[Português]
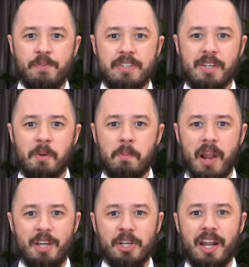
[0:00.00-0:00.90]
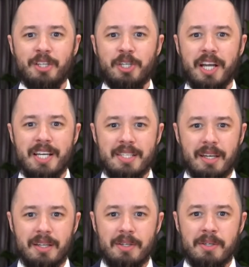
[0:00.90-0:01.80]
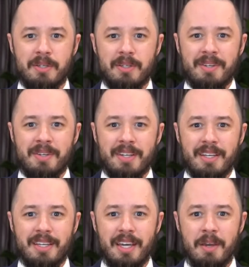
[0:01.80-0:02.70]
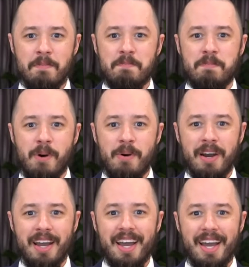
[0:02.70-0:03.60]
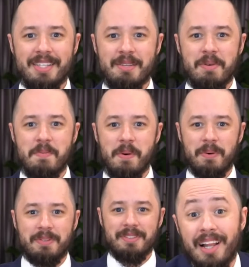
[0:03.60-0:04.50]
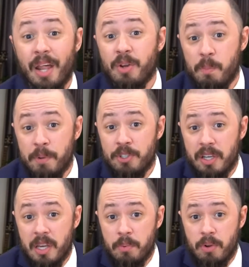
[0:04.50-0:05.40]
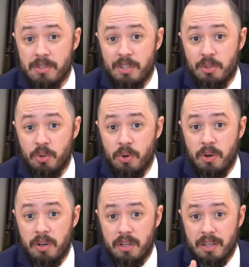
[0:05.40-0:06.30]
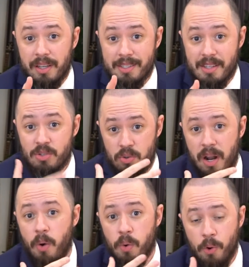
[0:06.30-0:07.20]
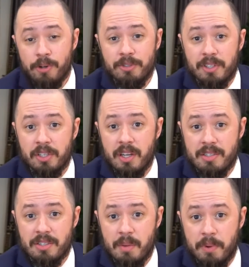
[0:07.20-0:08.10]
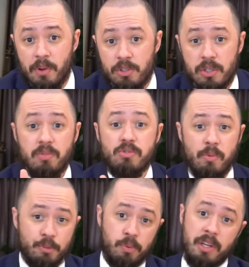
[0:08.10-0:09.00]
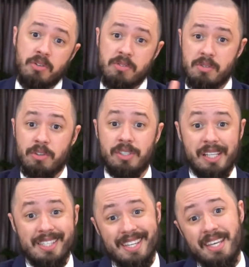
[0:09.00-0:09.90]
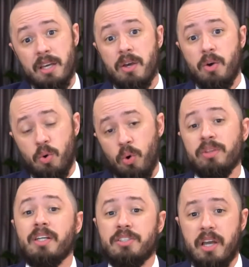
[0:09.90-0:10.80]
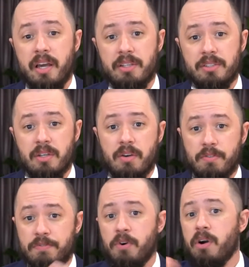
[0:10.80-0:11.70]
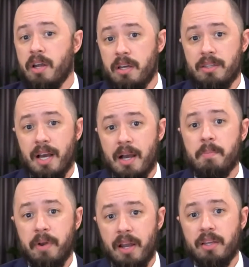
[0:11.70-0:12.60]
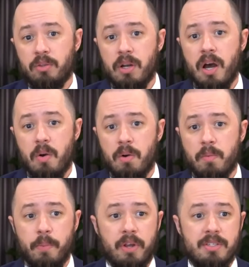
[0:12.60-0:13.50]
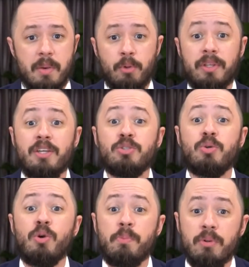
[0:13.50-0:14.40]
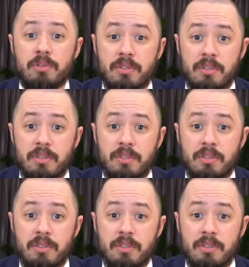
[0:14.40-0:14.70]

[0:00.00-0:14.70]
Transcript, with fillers: fazendo plástica nas crianças? Que porra é essa, meu irmão? Claro que eu pedi aqui para o nosso editor censurar o rosto das crianças, né? Porque nós não somos políticos, então a gente tem que seguir outras regras fora da campanha eleitoral, como por exemplo ter escrúpulos